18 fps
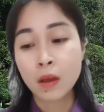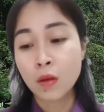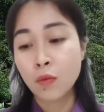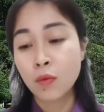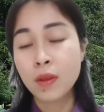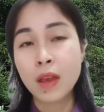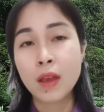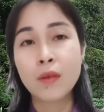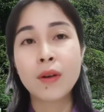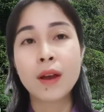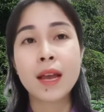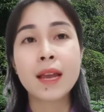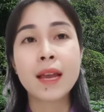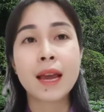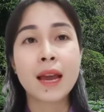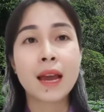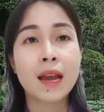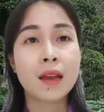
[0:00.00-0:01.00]
quý vị có
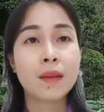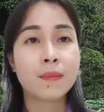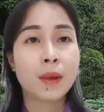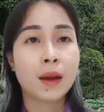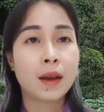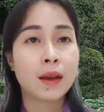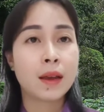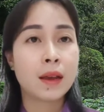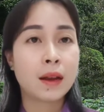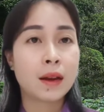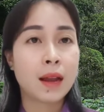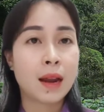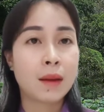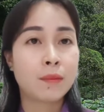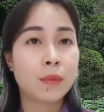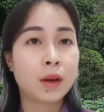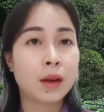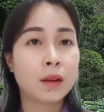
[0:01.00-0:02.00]
thấy ai mà hiền
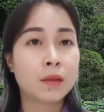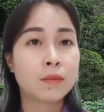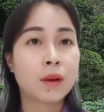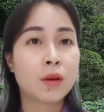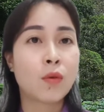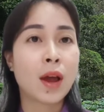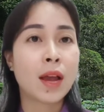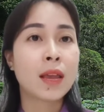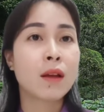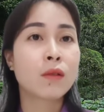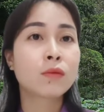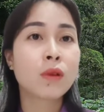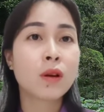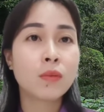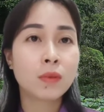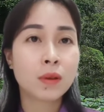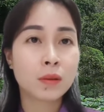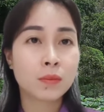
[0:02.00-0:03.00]
lành mà mà ngoại giao
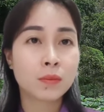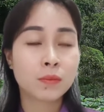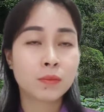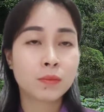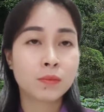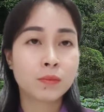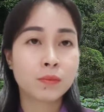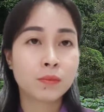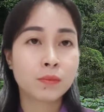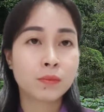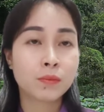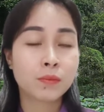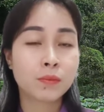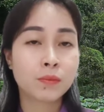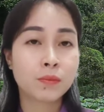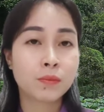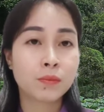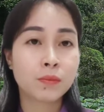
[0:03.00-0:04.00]
tốt không
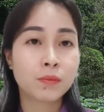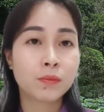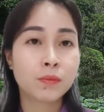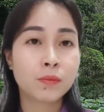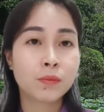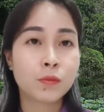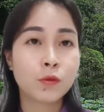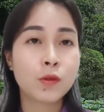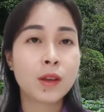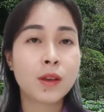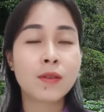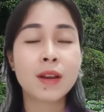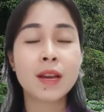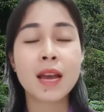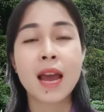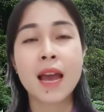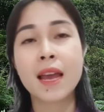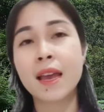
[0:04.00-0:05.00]
quý vị có
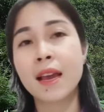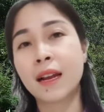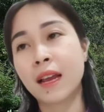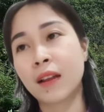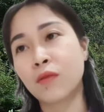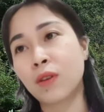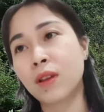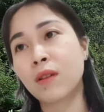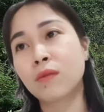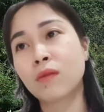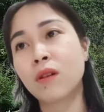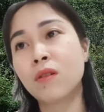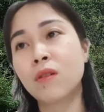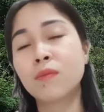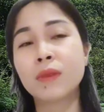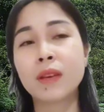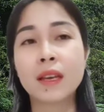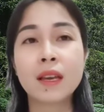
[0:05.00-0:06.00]
thấy ai hiền lành ngoại giao tốt
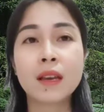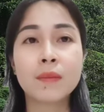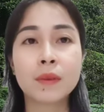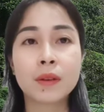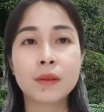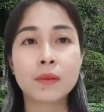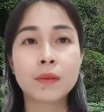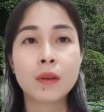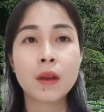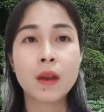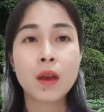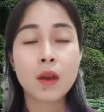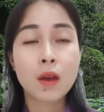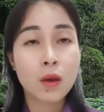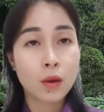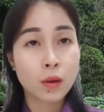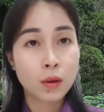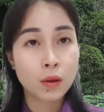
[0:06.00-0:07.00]
không chỉ em ơi
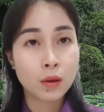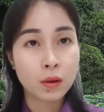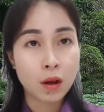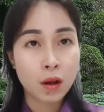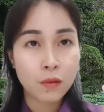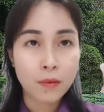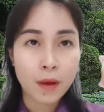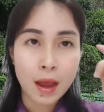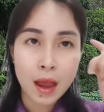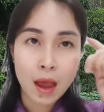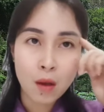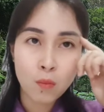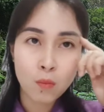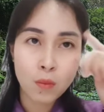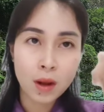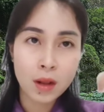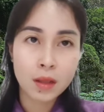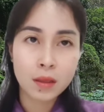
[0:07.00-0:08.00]
người đó phải
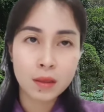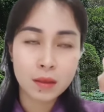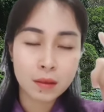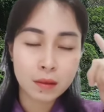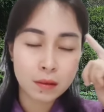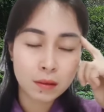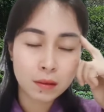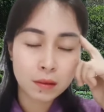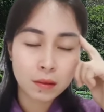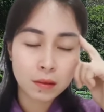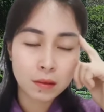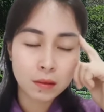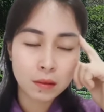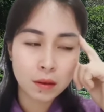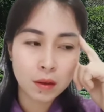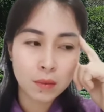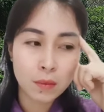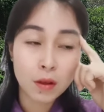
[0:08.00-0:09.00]
thông minh
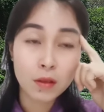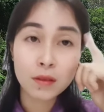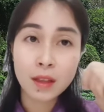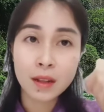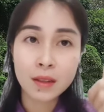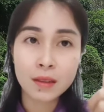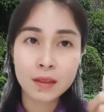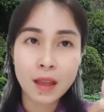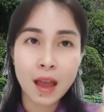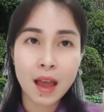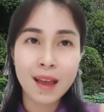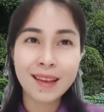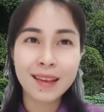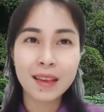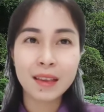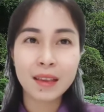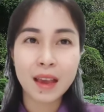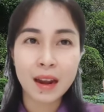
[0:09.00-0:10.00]
người đó tinh
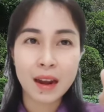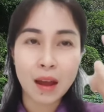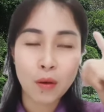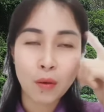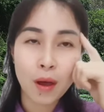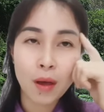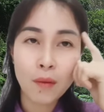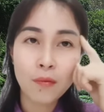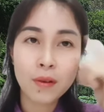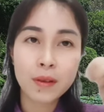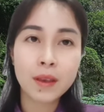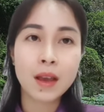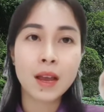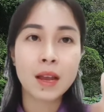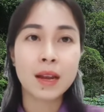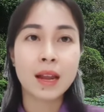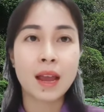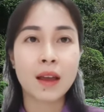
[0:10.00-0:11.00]
tế và đầu óc nó như
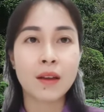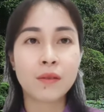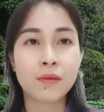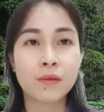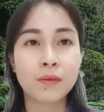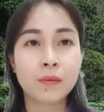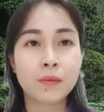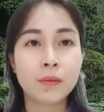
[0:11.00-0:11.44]
thế nào